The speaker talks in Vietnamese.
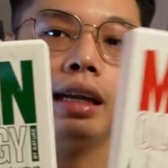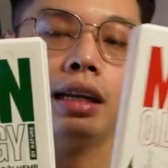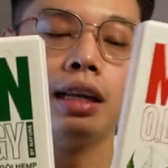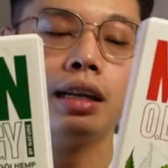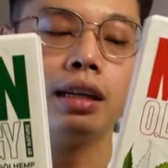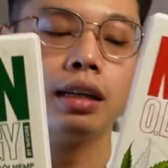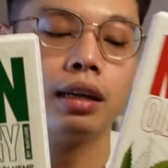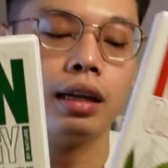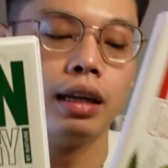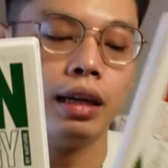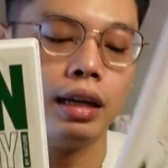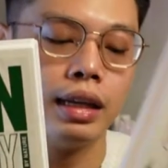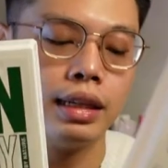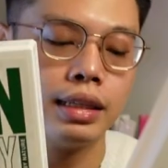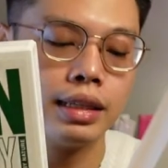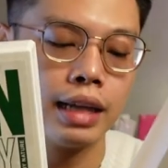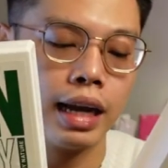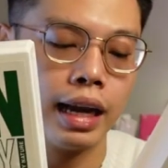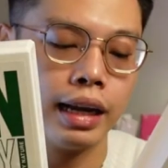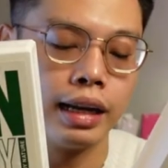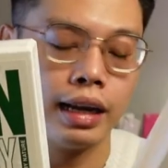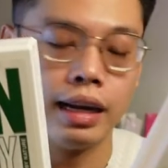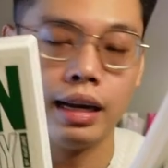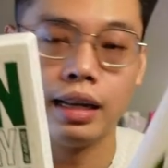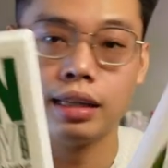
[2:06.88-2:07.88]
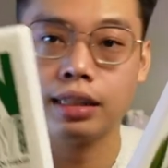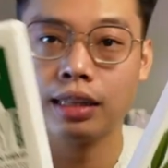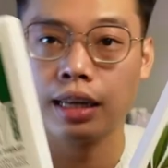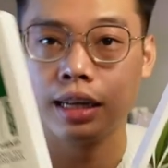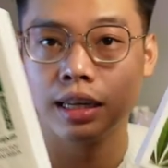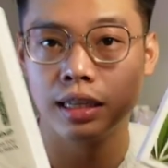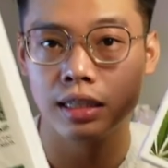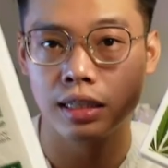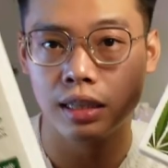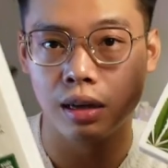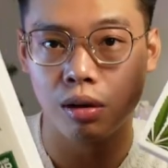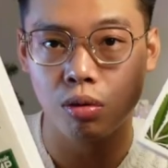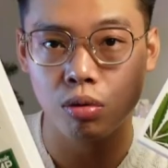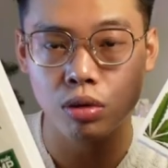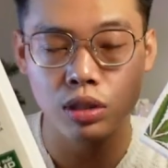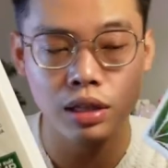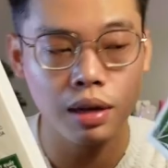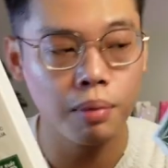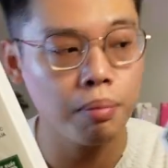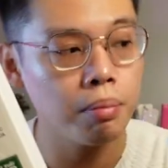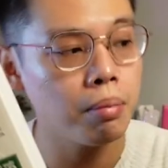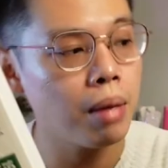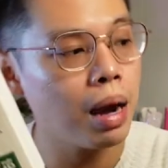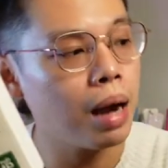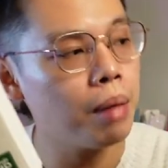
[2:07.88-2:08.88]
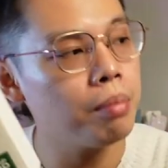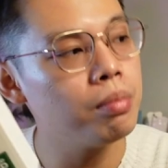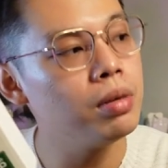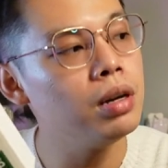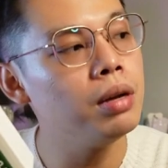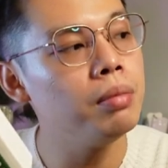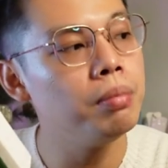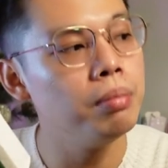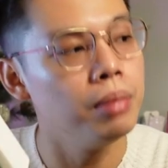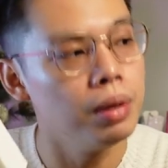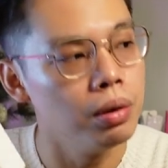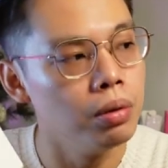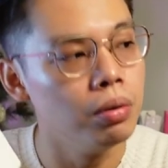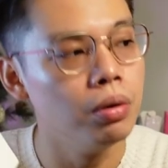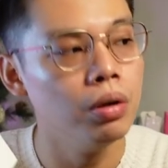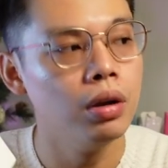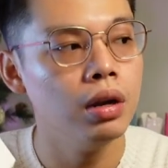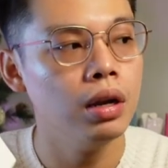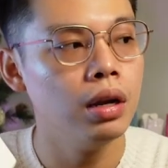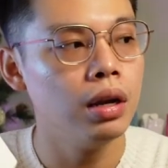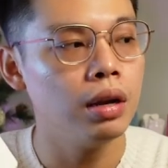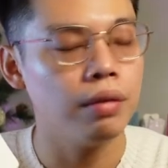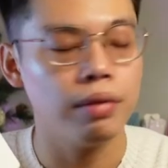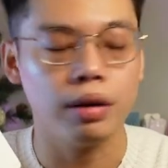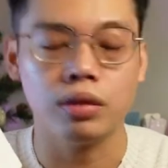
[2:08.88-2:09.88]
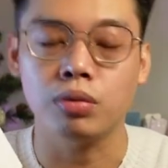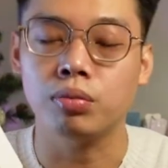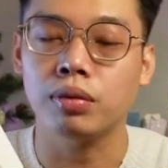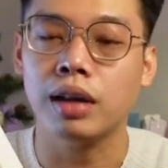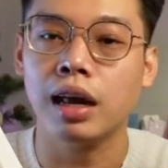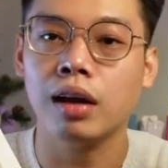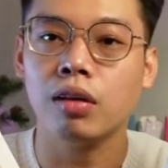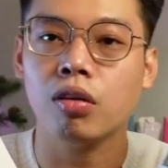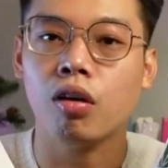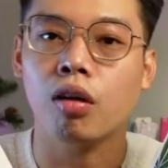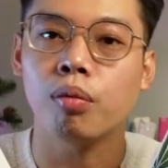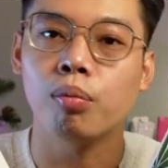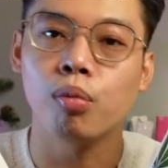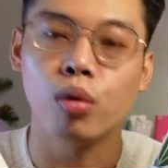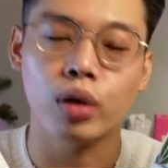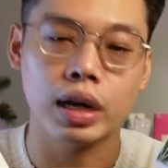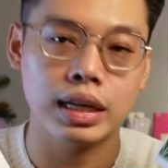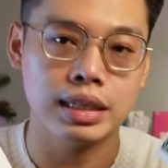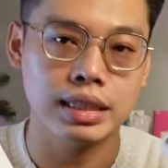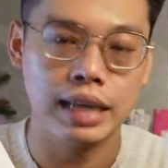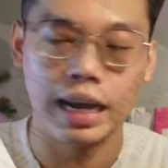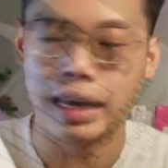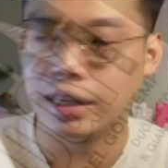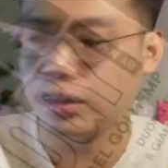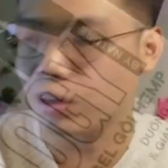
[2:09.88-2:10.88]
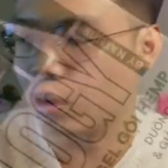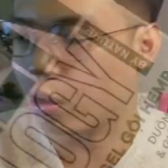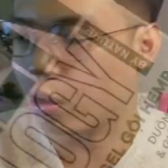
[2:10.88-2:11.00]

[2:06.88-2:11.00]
cái thiết kế chai này là chai 630ml và chúng ta còn một cái size